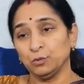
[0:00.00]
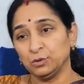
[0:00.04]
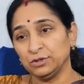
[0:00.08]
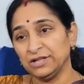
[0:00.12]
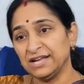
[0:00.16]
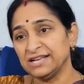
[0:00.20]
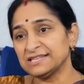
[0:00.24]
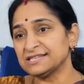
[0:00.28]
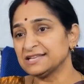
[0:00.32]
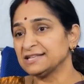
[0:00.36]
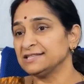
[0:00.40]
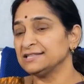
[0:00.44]

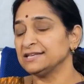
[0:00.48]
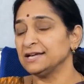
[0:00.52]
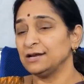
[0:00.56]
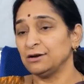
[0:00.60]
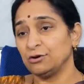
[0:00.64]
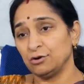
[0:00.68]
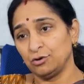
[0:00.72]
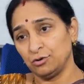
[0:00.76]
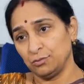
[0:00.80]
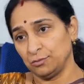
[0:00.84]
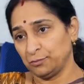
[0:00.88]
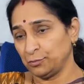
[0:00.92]
ఉదయ
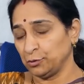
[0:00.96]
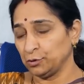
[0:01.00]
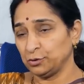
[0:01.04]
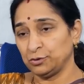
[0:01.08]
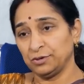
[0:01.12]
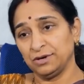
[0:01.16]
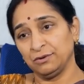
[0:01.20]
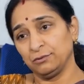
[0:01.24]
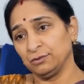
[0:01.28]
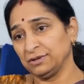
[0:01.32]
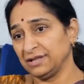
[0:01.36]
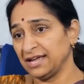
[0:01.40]
సంధ్యలోను
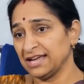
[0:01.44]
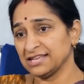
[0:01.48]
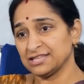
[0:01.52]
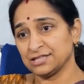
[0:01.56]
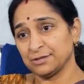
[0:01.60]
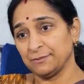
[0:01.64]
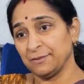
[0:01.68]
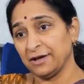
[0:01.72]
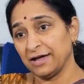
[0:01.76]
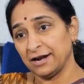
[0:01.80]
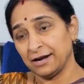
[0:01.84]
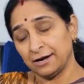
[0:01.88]
పొద్దున
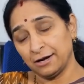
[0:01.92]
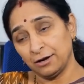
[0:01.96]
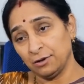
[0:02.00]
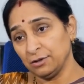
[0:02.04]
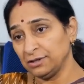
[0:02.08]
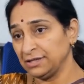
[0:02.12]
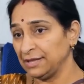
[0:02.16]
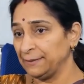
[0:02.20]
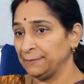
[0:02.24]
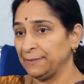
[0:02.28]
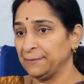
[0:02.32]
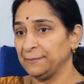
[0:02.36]

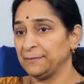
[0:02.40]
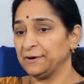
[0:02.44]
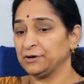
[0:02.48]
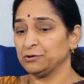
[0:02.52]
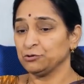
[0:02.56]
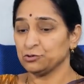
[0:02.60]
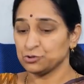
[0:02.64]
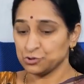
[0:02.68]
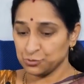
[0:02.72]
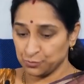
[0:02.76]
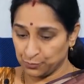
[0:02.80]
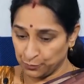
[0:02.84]
ఉదయాస్తమానంలో దీపం
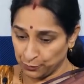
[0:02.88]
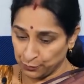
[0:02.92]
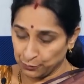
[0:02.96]
పెట్టుకోవచ్చు